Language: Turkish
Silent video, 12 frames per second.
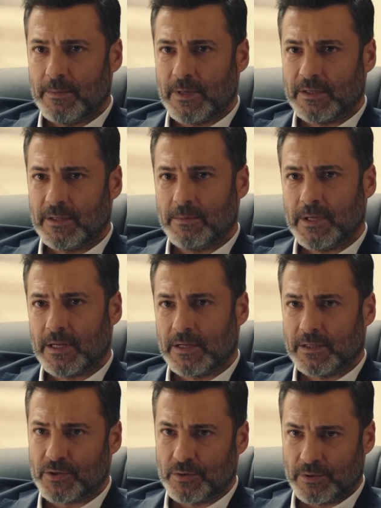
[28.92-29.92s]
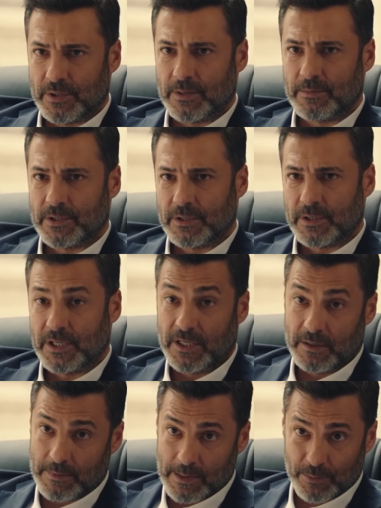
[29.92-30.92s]
Leman'ın da bir arkadaşı oradaymış.
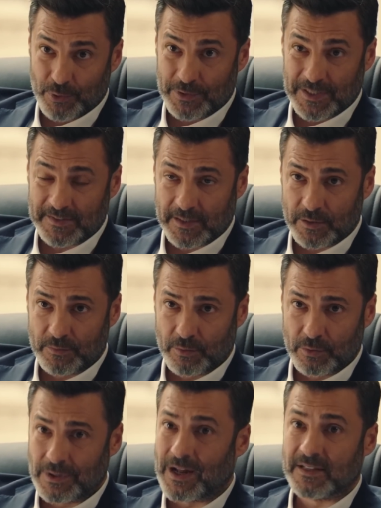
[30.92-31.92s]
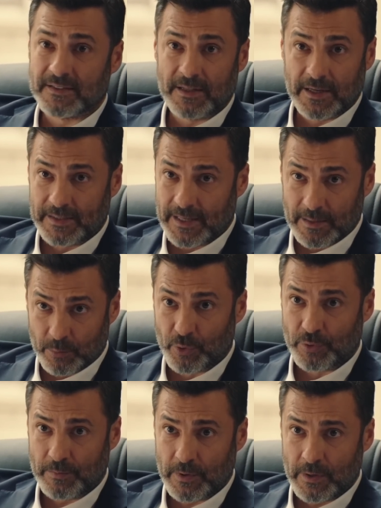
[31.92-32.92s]
Ki ben bunun tesadüf olduğuna asla
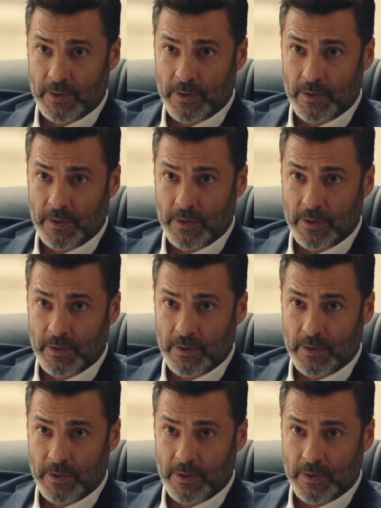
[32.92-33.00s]
inanmıyorum.